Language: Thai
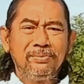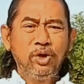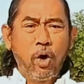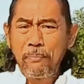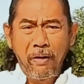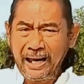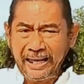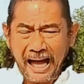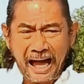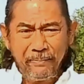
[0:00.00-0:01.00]
โดยป
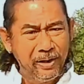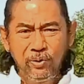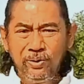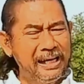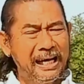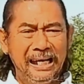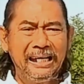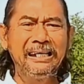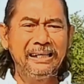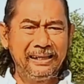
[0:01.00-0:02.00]
ริยายไม่รู้เรื่องอะไร
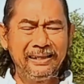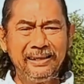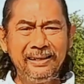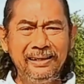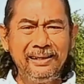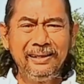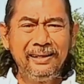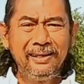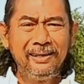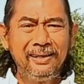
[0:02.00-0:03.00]
เลย
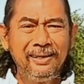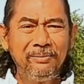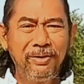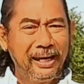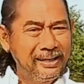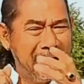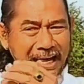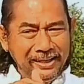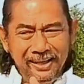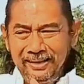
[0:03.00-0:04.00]
ราะฉะนั้นกา
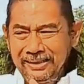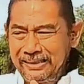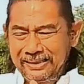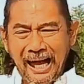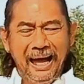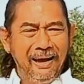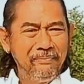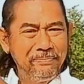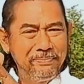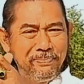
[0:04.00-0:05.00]
รที่จะ
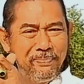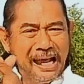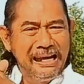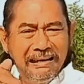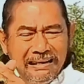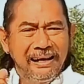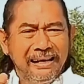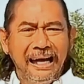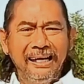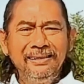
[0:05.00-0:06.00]
เล่นเรื่องไหน